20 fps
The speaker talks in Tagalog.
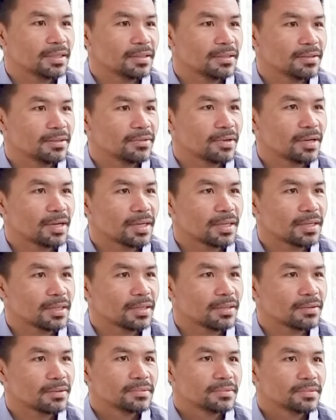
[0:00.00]
Nung
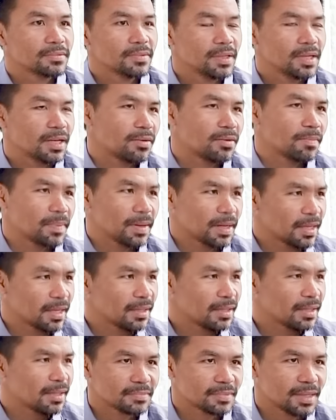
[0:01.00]
araw, wala akong
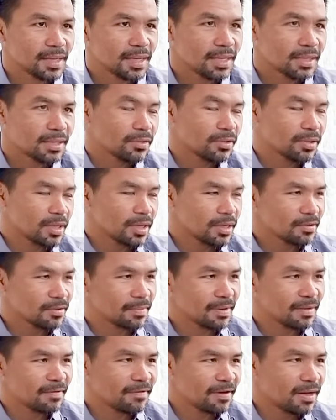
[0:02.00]
pakialam. I didn't care to
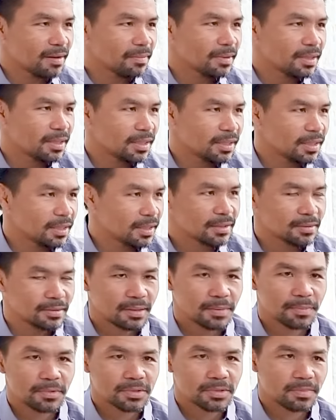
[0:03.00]
my family, like
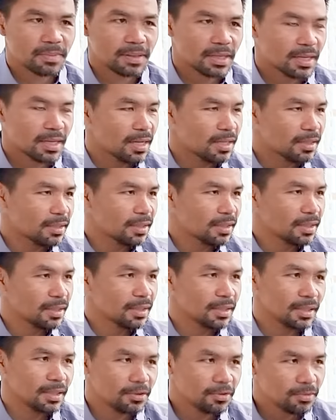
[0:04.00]
tapos parkada,
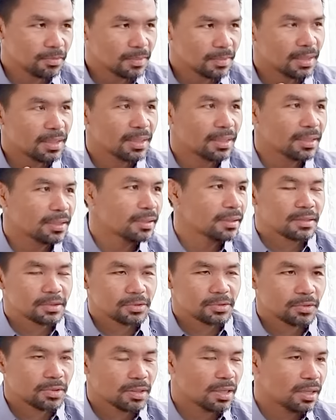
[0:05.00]
inuman,
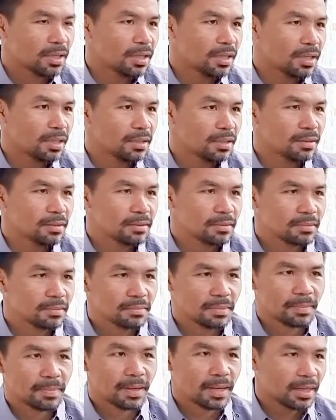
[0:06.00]
sugal,
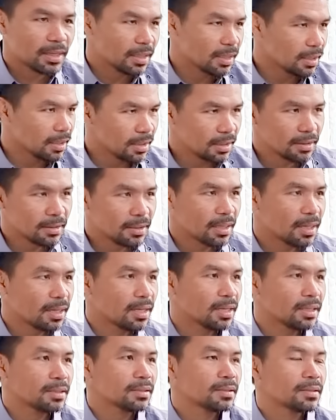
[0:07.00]
babae, lahat